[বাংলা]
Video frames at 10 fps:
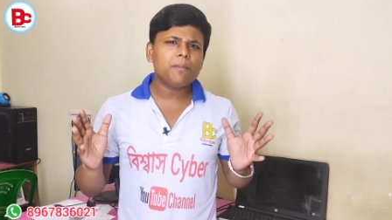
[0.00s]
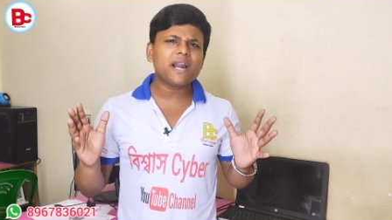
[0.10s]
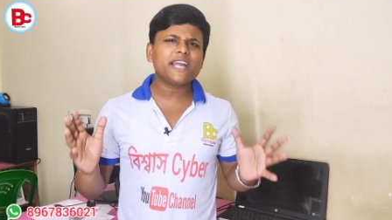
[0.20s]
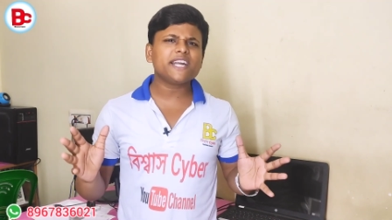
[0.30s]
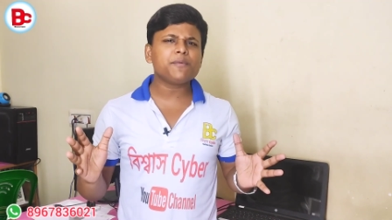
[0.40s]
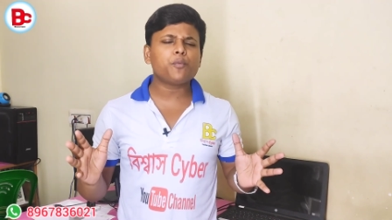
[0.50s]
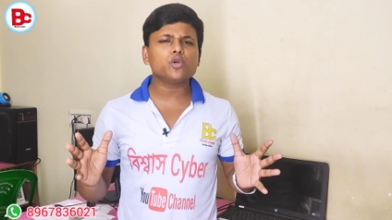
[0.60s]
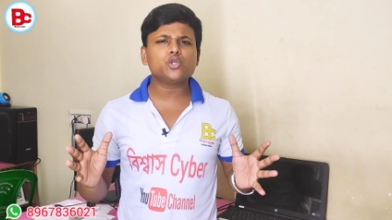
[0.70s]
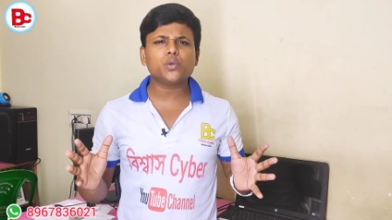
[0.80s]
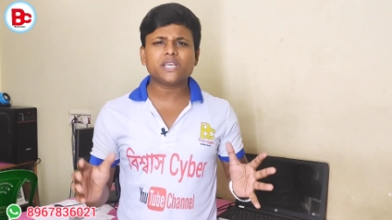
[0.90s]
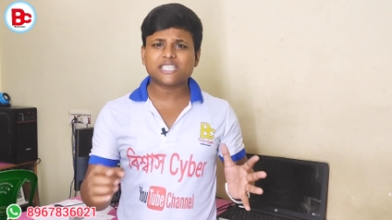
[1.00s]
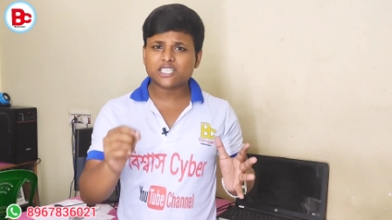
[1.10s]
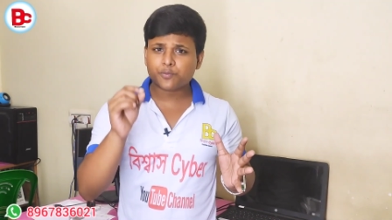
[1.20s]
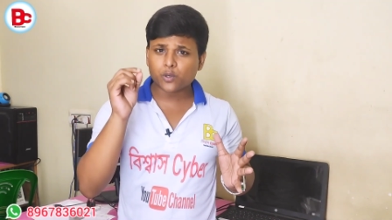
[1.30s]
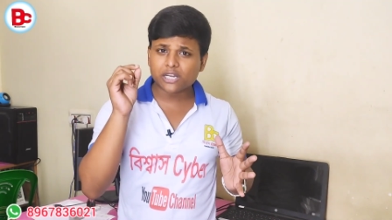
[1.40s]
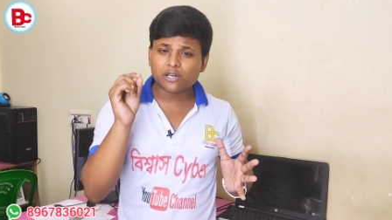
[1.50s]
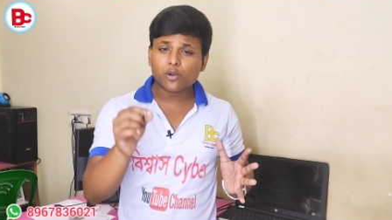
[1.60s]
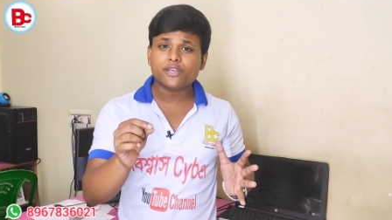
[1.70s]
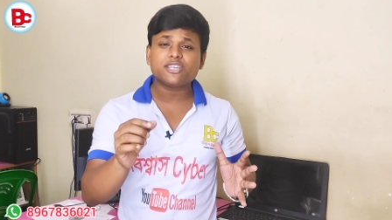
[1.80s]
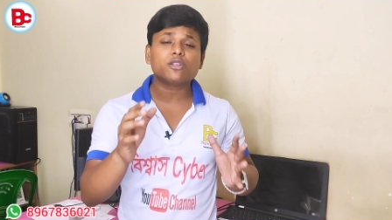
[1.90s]
মার্কেটে প্রচুর রিচার্জ পোর্টাল
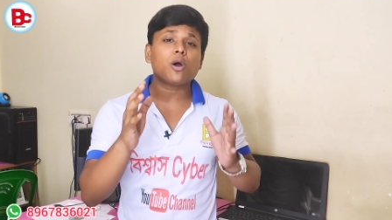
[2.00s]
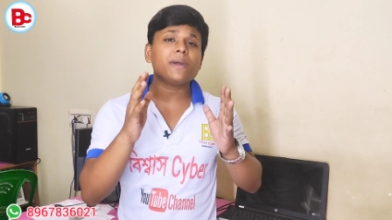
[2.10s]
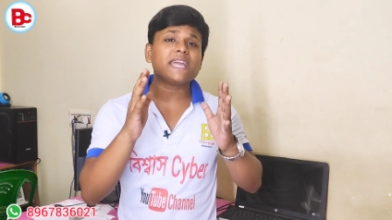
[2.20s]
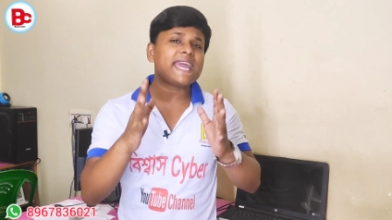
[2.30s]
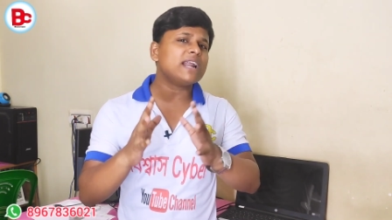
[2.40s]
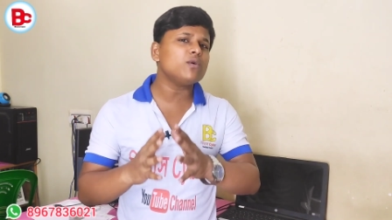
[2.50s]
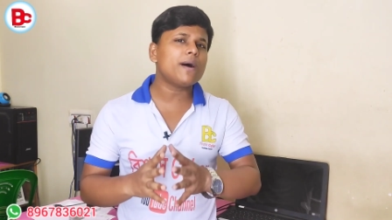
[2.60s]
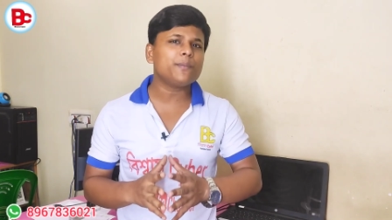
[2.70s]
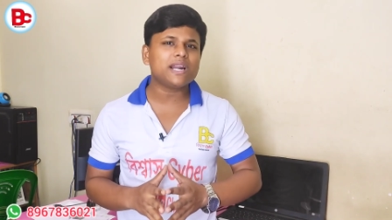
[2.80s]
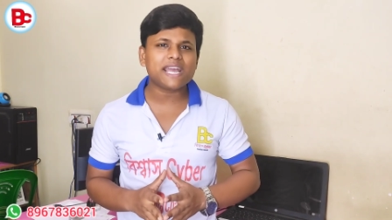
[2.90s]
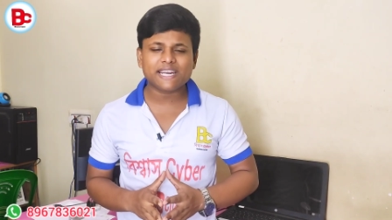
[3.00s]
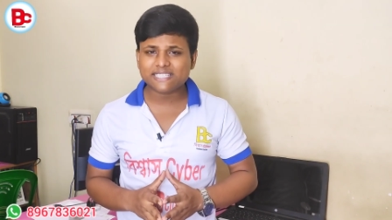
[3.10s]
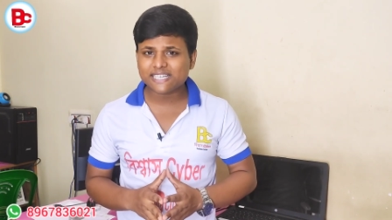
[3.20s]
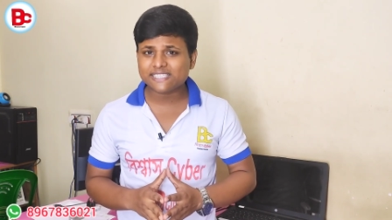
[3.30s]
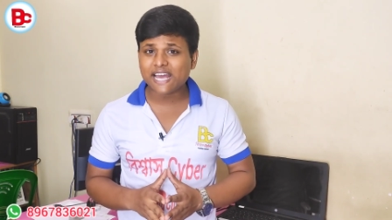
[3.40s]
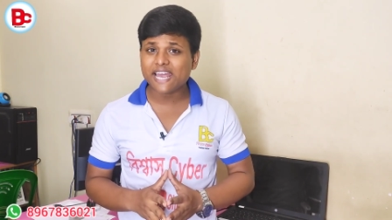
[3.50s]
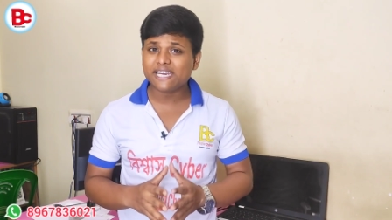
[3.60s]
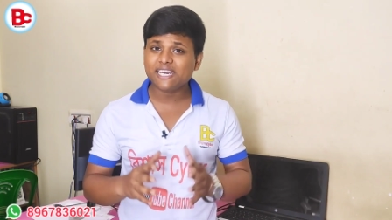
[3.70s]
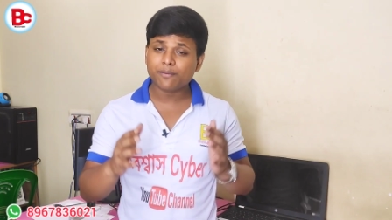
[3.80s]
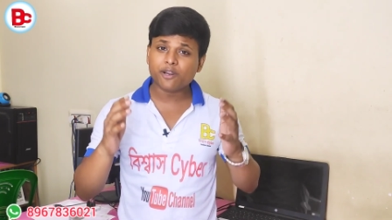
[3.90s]
রয়েছে তবে কেন আপনারা এই রিচার্জের
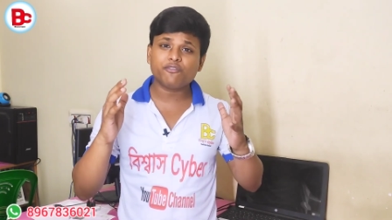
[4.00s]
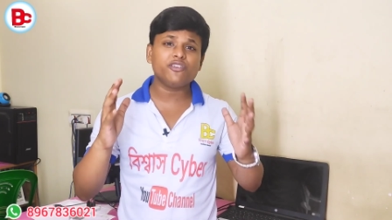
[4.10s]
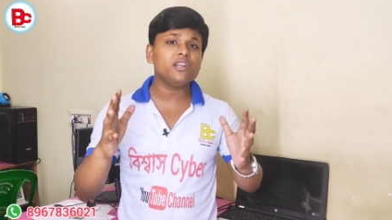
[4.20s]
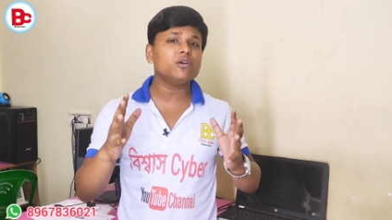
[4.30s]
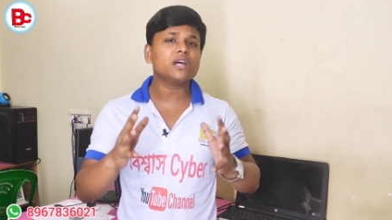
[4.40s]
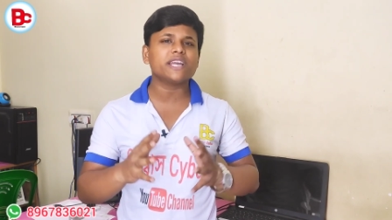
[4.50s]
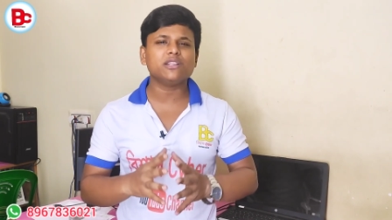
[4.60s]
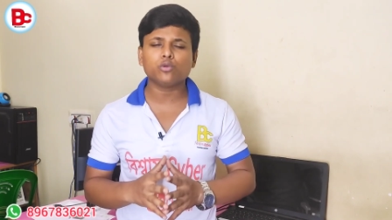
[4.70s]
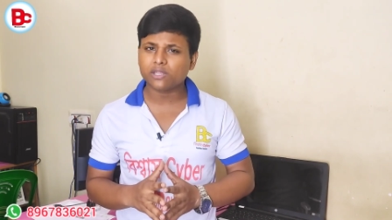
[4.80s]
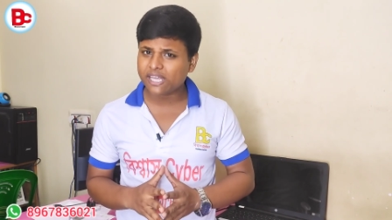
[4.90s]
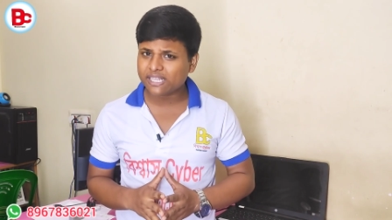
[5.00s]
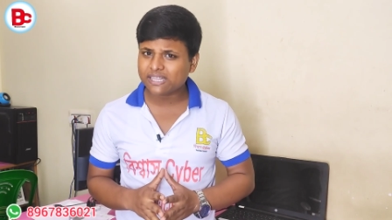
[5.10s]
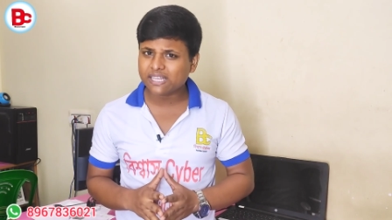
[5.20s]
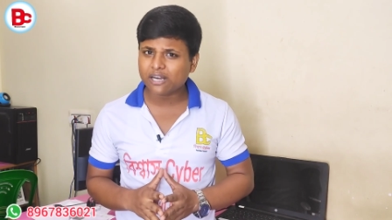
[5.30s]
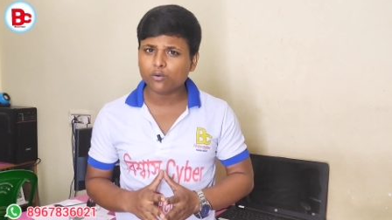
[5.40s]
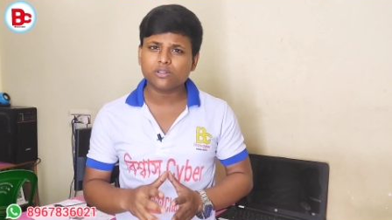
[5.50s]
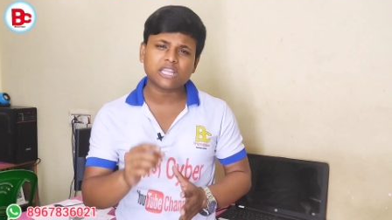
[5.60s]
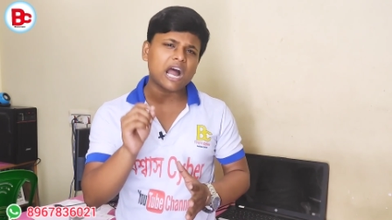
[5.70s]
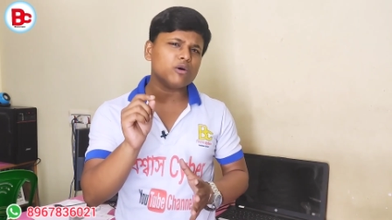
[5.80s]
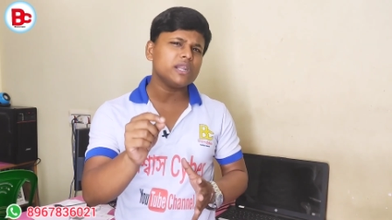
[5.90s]
আইডি নেবেন ভিডিওটা কিন্তু দেখতে থাকুন
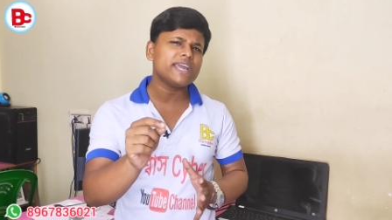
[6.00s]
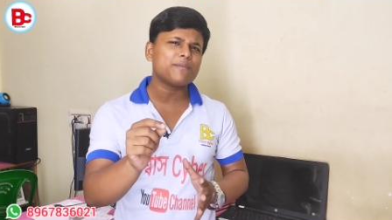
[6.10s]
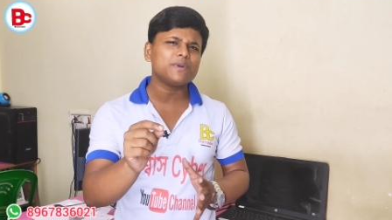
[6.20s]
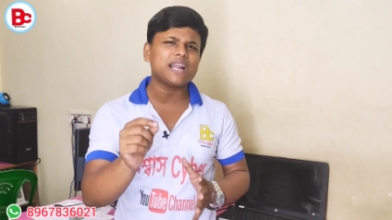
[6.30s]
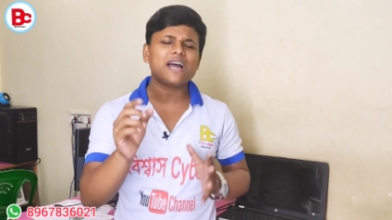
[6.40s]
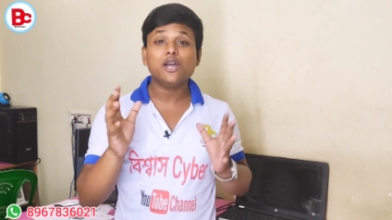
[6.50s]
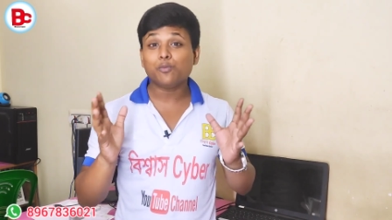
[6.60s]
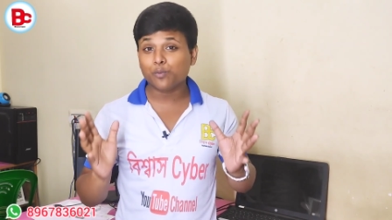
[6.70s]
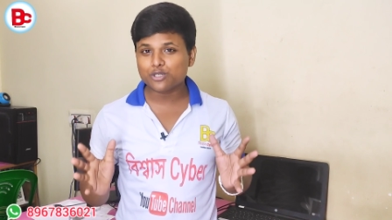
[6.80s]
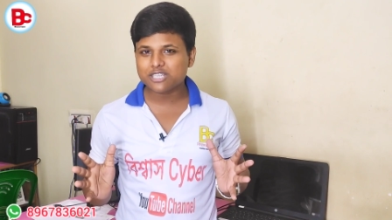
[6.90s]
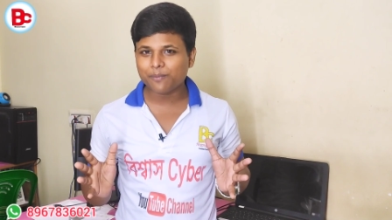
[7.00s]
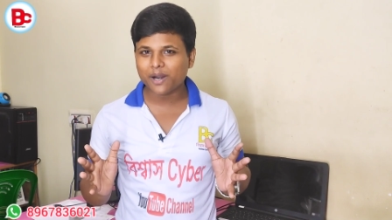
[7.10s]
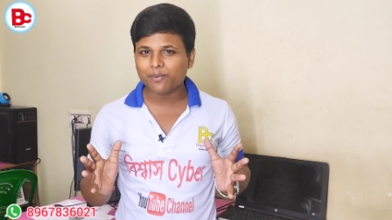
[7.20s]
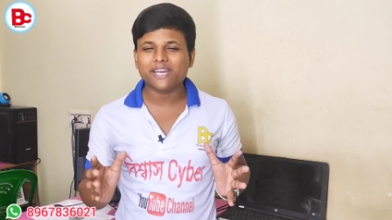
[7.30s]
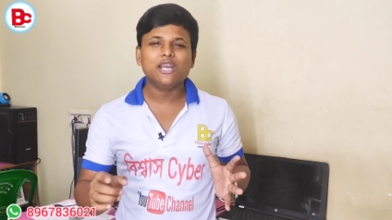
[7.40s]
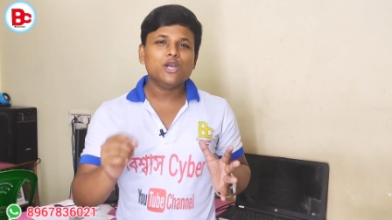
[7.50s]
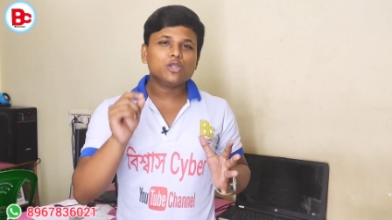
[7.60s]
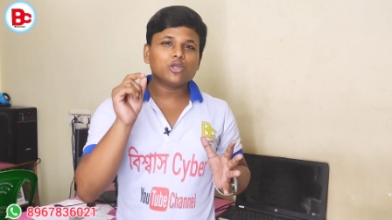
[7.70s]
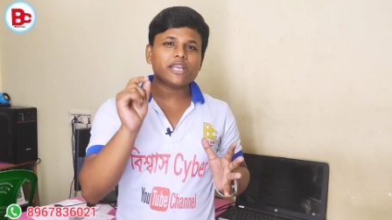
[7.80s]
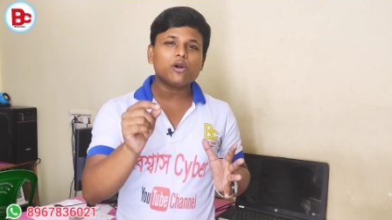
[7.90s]
তাহলেই আপনারা বুঝতে পারবেন
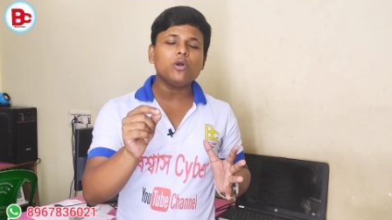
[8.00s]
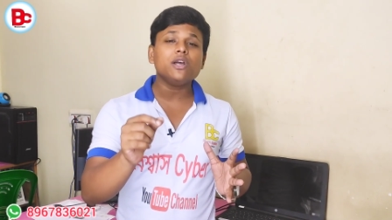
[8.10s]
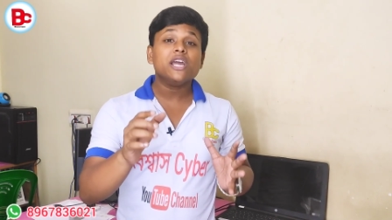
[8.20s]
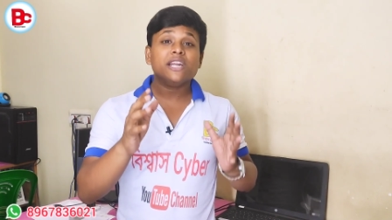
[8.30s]
তো দেখুন